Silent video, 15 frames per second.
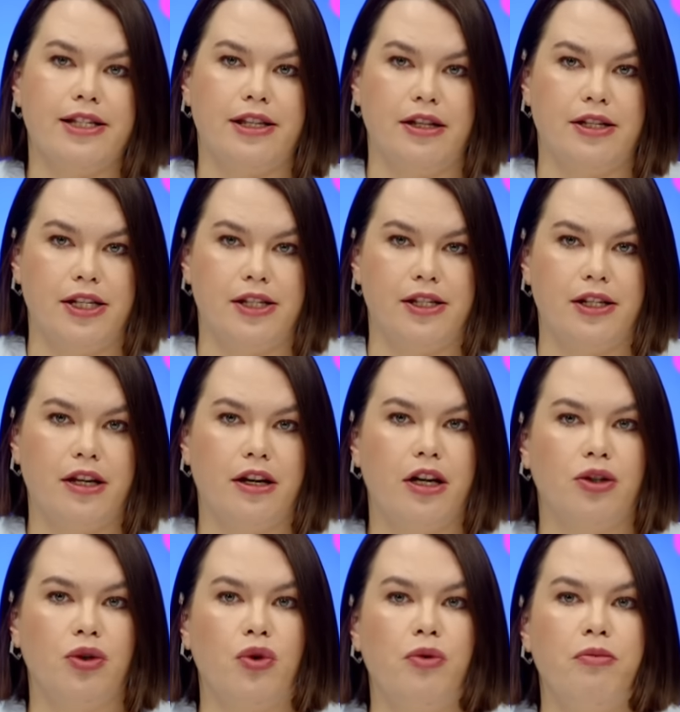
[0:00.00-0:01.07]
статистике,
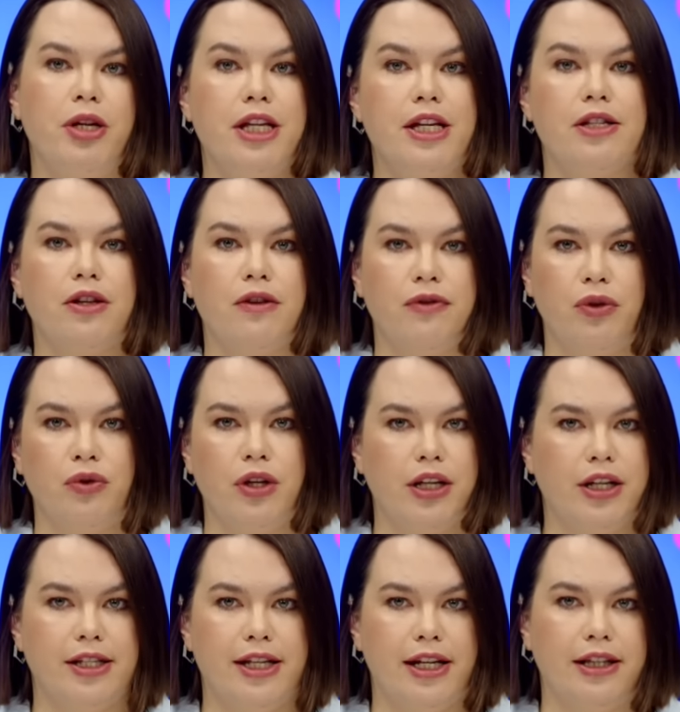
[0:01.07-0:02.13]
которую министр
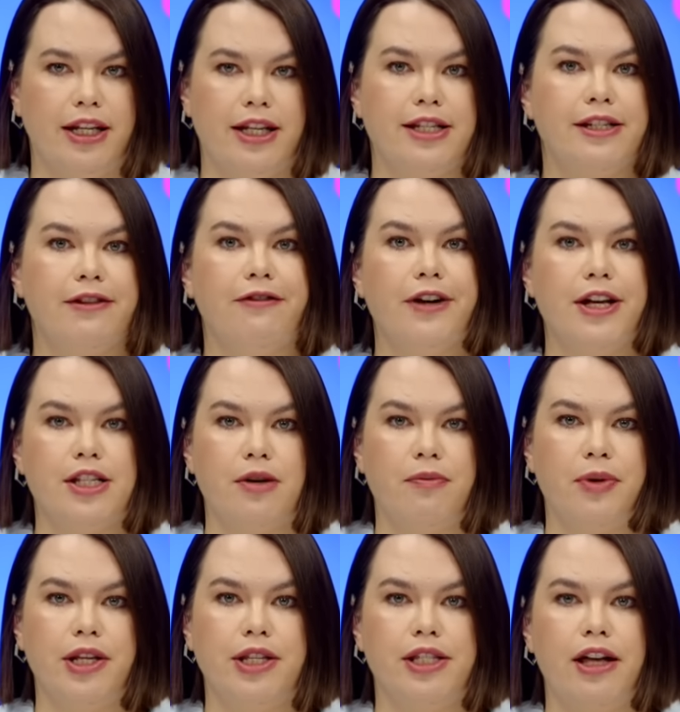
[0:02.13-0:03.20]
внутренних дел Нэнси Фезер
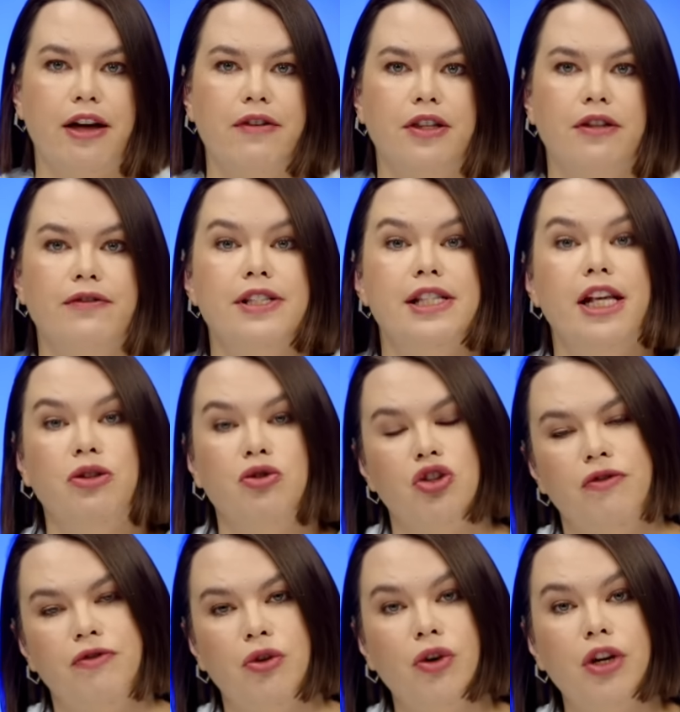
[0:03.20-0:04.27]
представит в
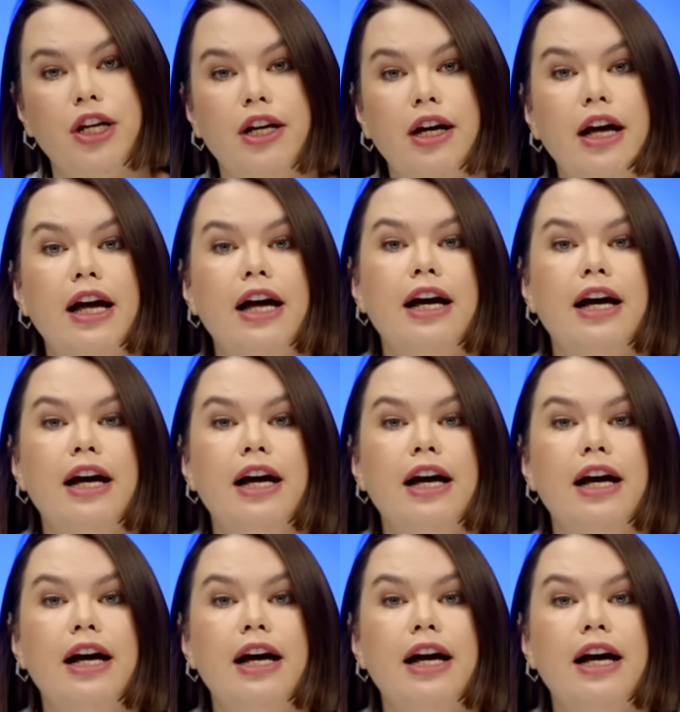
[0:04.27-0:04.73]
следующий вторник,